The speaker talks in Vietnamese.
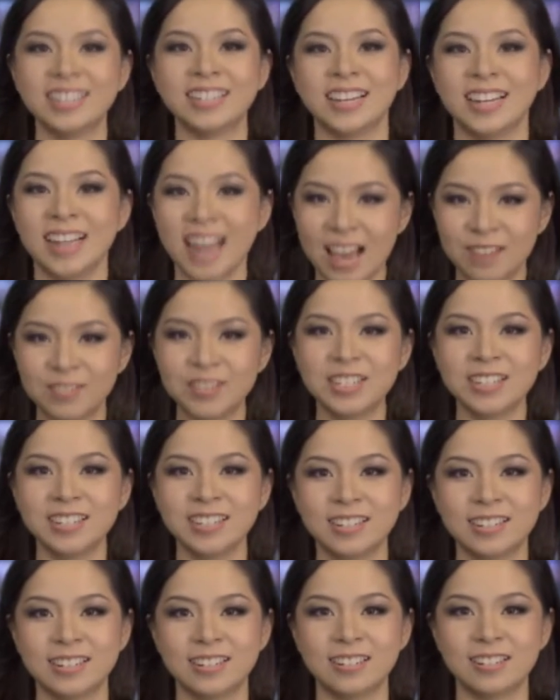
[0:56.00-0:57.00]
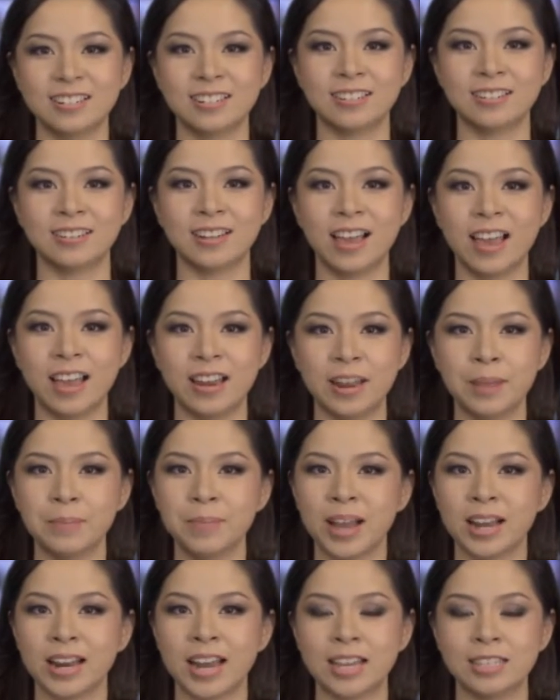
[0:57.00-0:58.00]
thì trở lại với chương trình thường lệ để
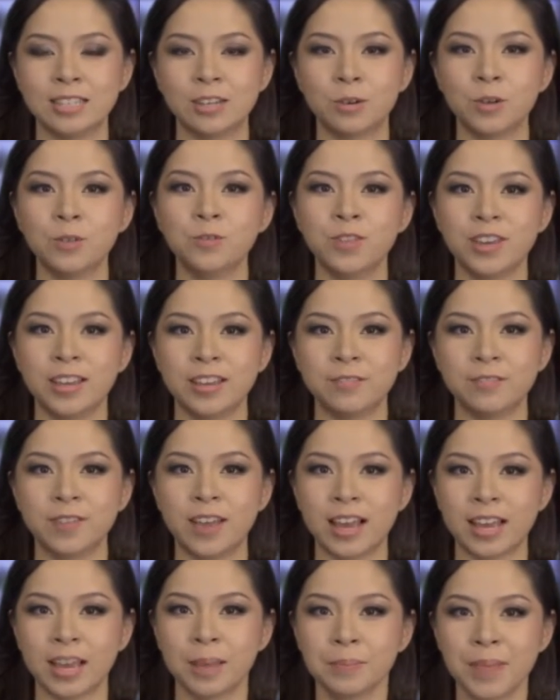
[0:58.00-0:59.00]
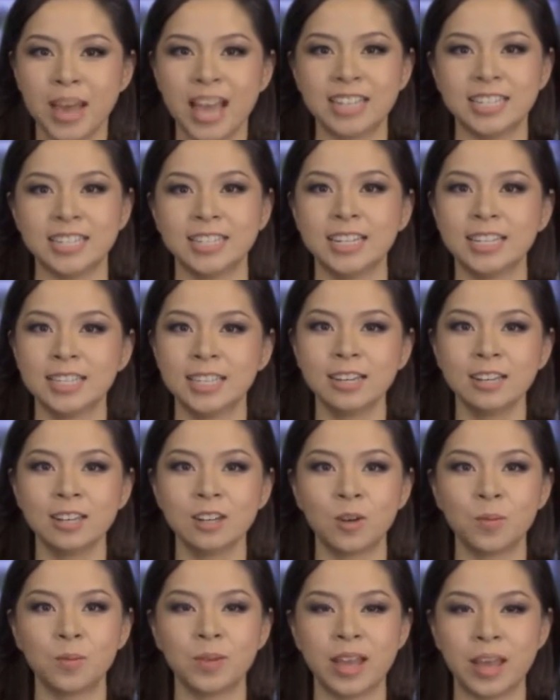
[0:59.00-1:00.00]
mang lại cho quý vị và các bạn những tin
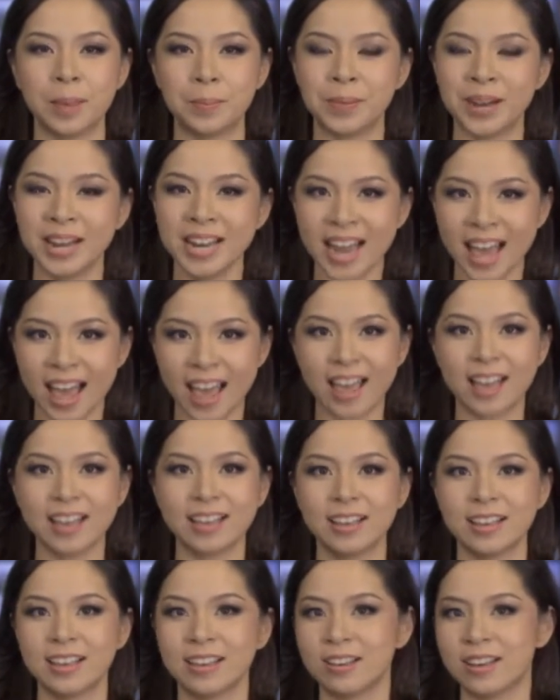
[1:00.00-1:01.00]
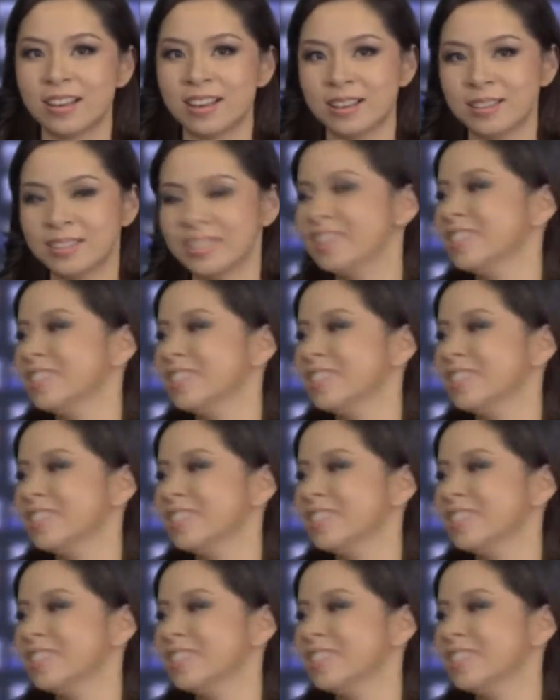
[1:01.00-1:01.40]
tức công nghệ mới lạ À,